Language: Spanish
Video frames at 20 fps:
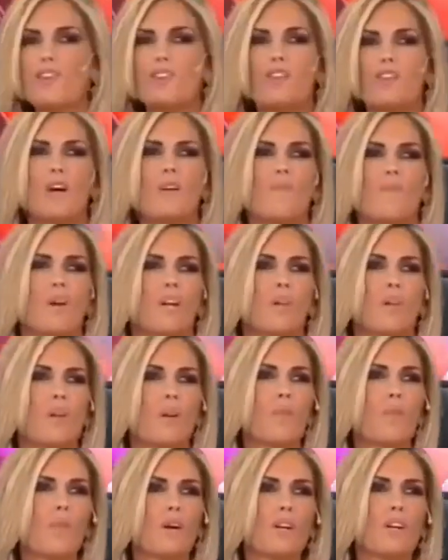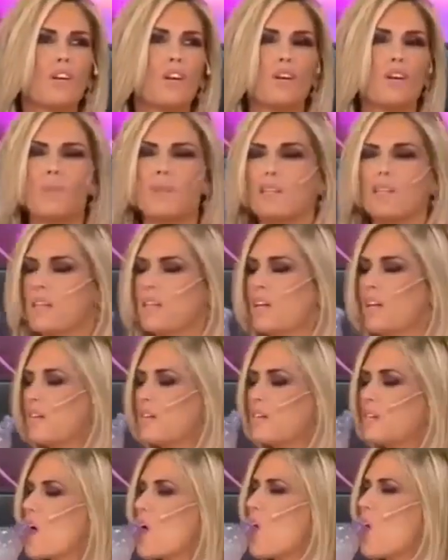Viviana Canosa, de 51
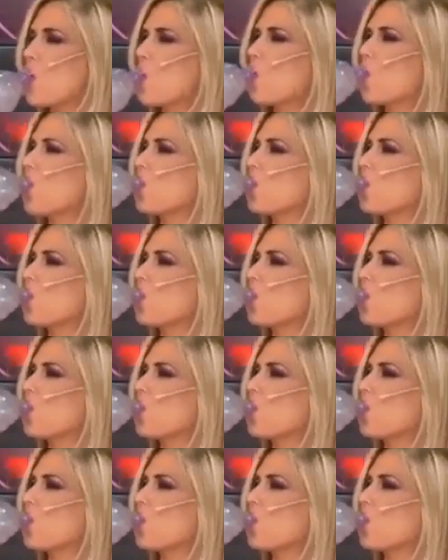años, fue